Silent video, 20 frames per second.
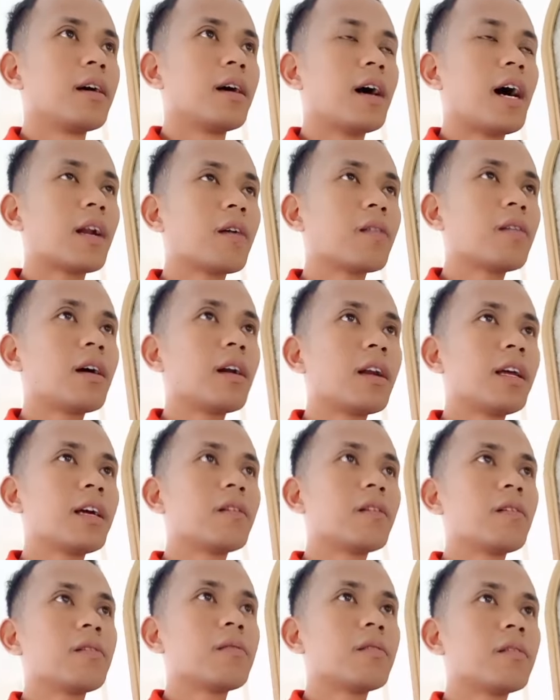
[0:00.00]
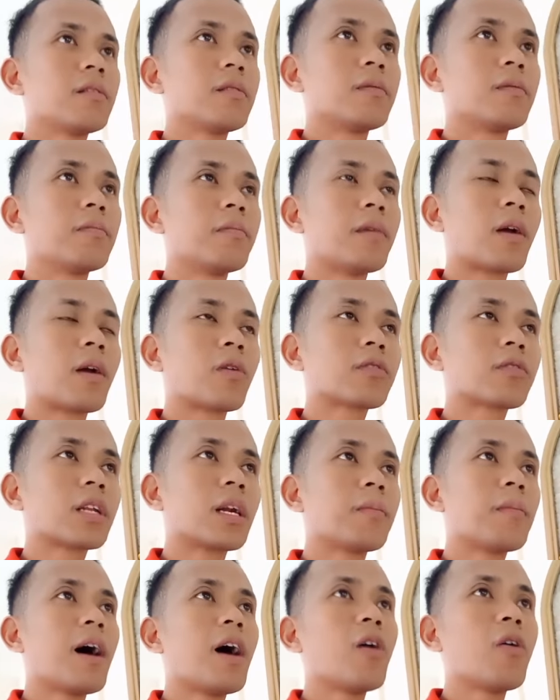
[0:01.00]
araw ng linggo, merong
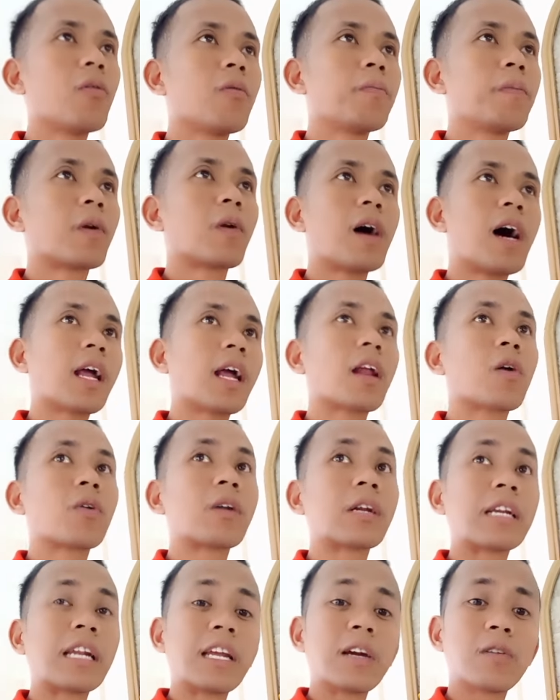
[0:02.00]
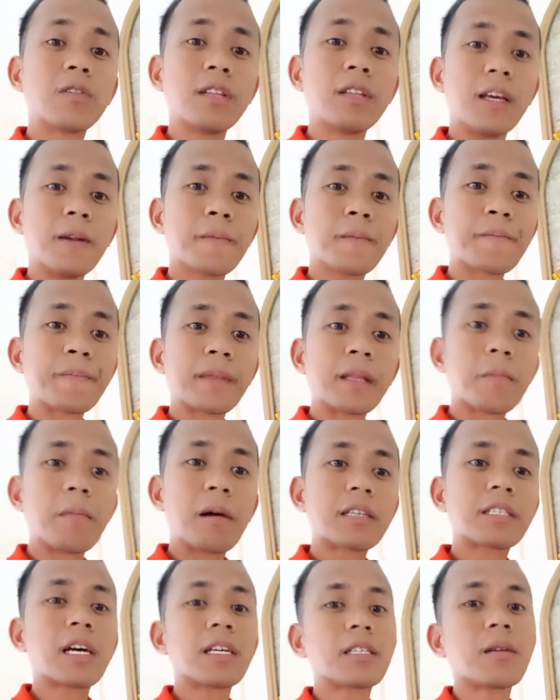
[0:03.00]
trabaho, pero araw ng linggo din,
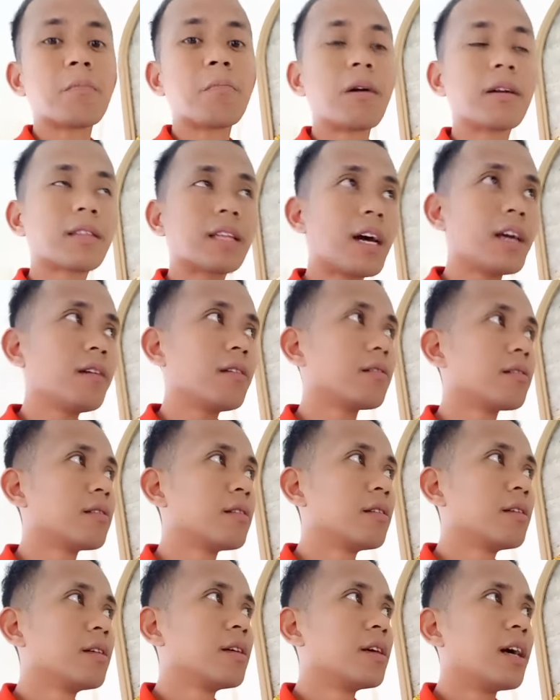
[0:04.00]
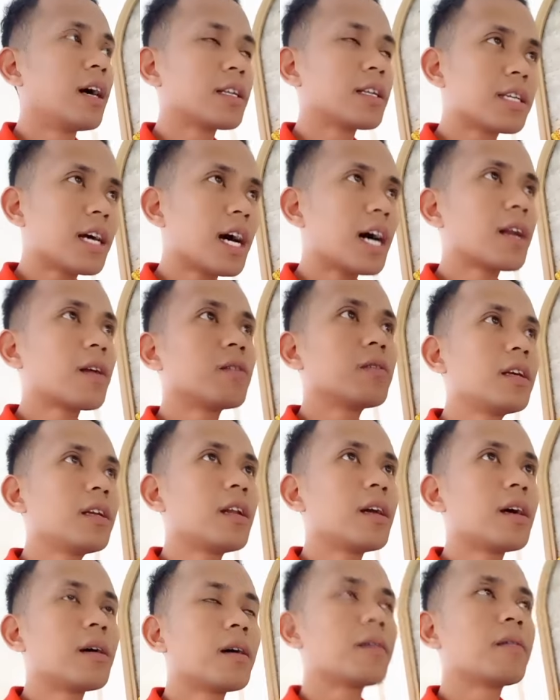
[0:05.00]
magsasamba tayo. At sa araw din
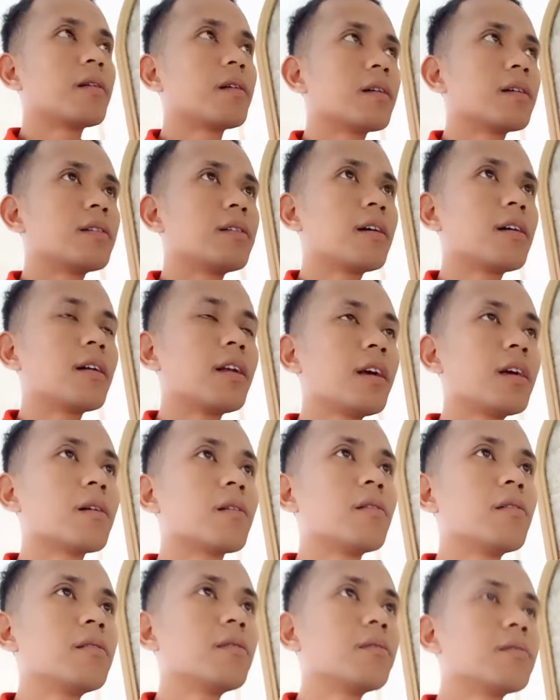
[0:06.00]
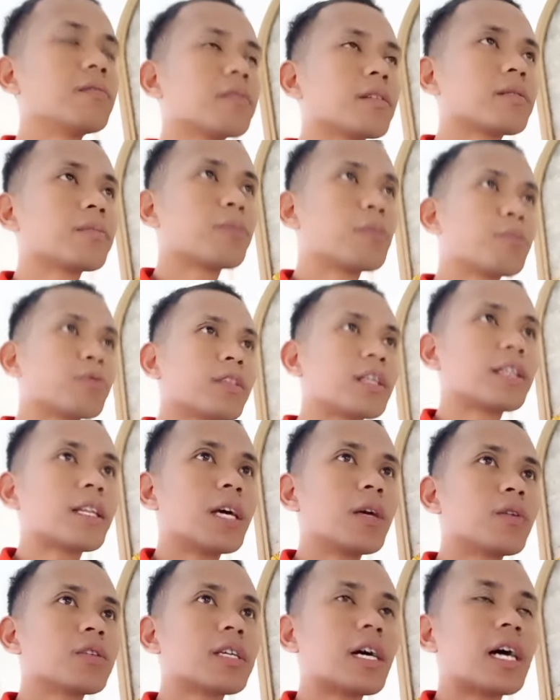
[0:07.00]
na, ng linggo, pupunta
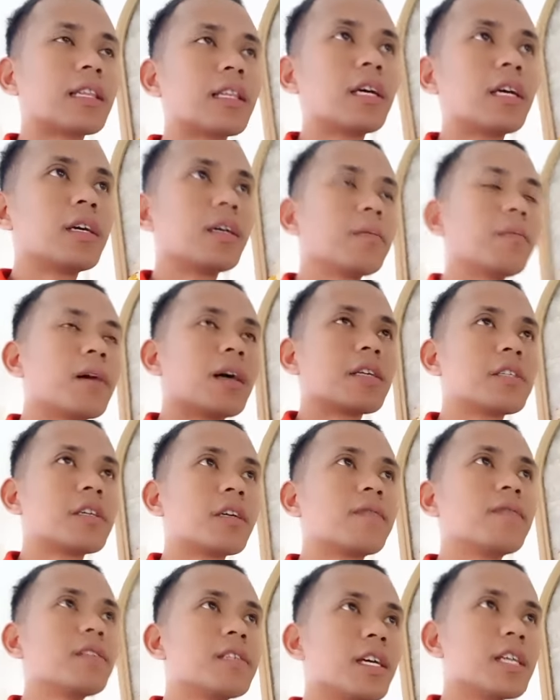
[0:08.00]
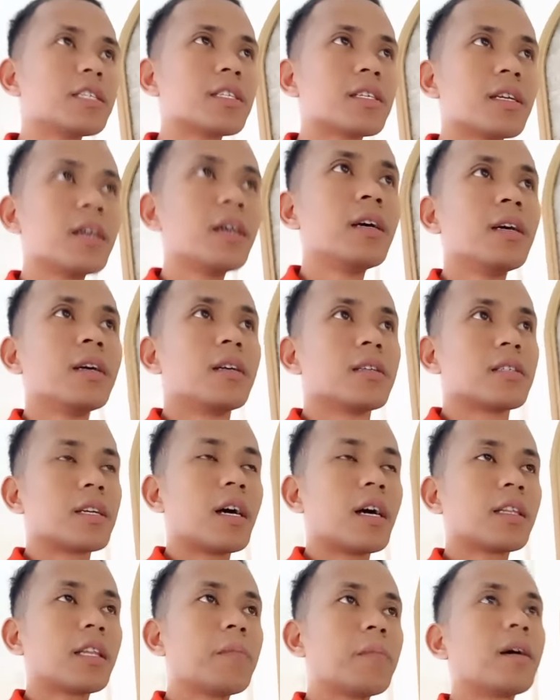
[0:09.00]
tayo sa ating mga services,
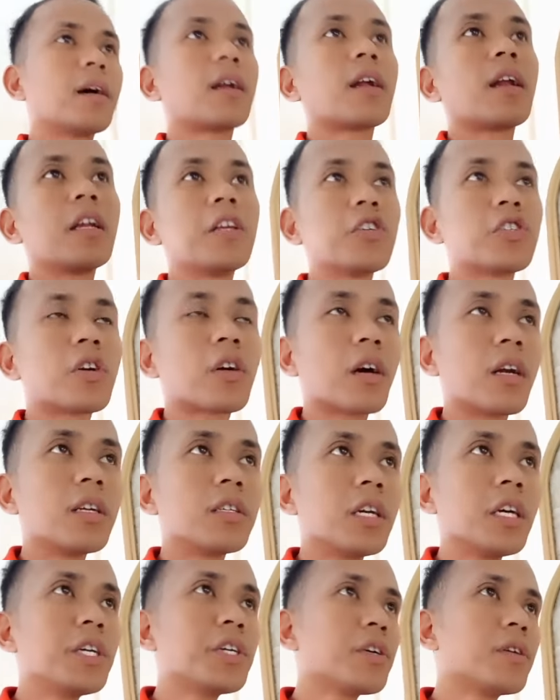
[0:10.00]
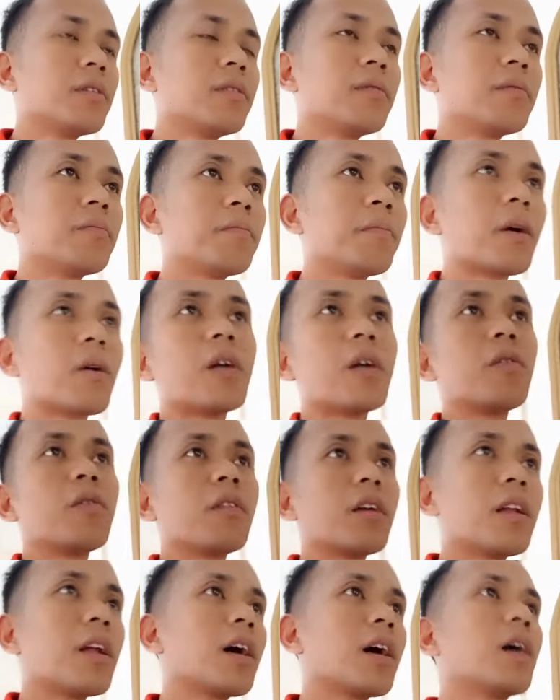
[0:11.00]
sa ating mga religious organization, pero ano
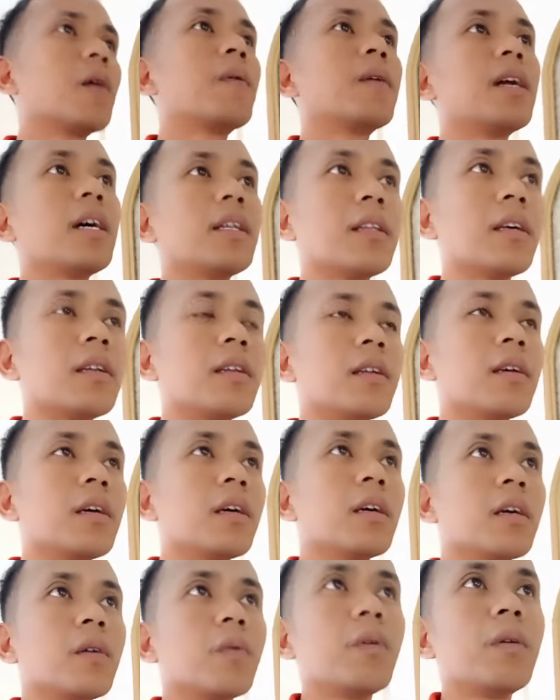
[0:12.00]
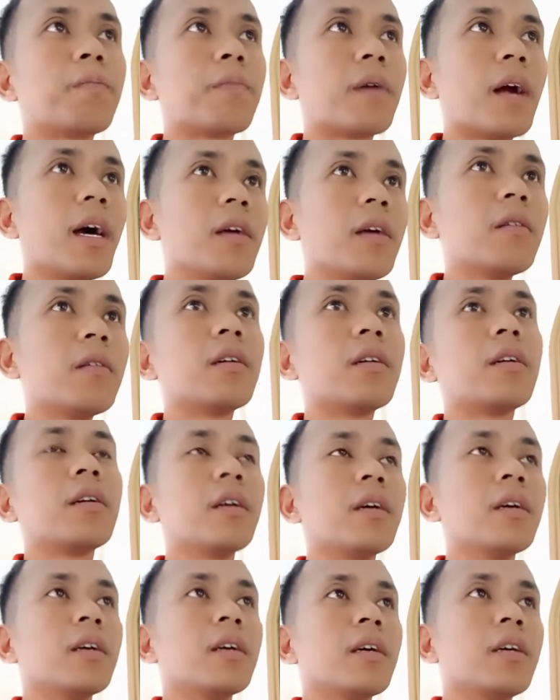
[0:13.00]
yung ginagawa natin? We prior
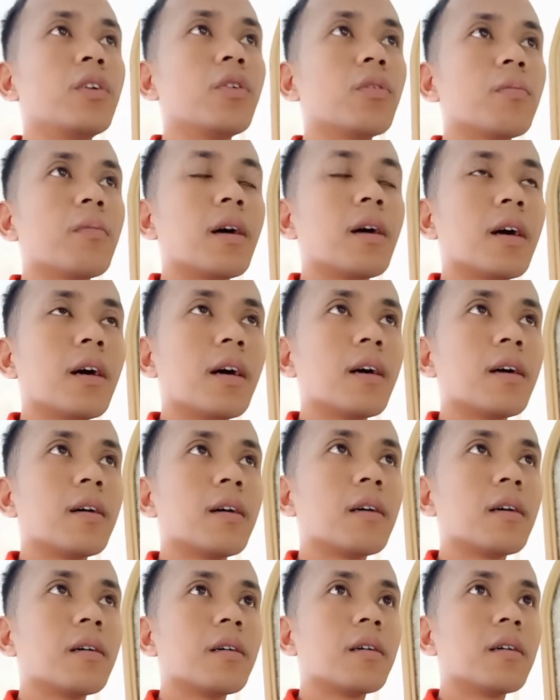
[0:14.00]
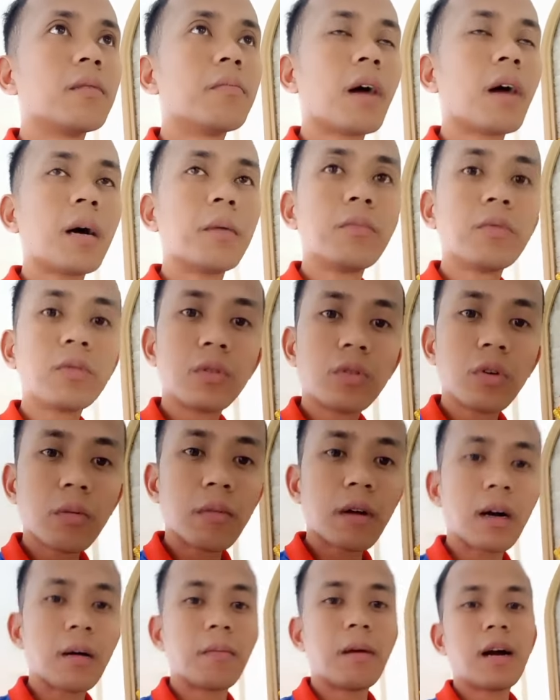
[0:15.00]
yung mga makamundong
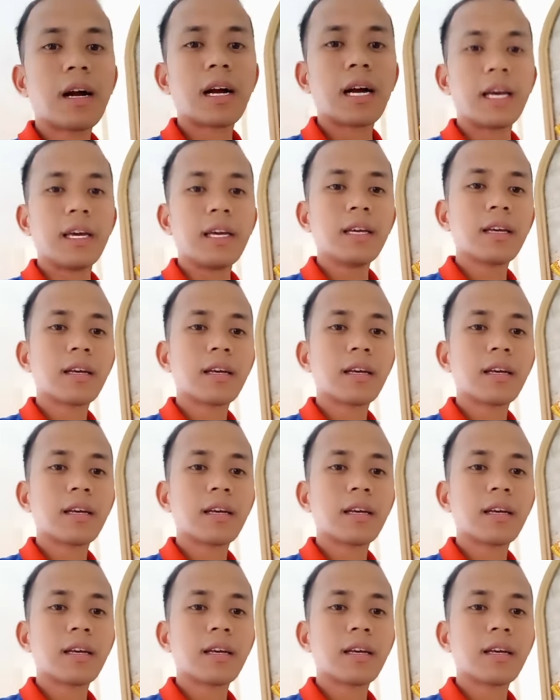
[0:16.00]
mga bagay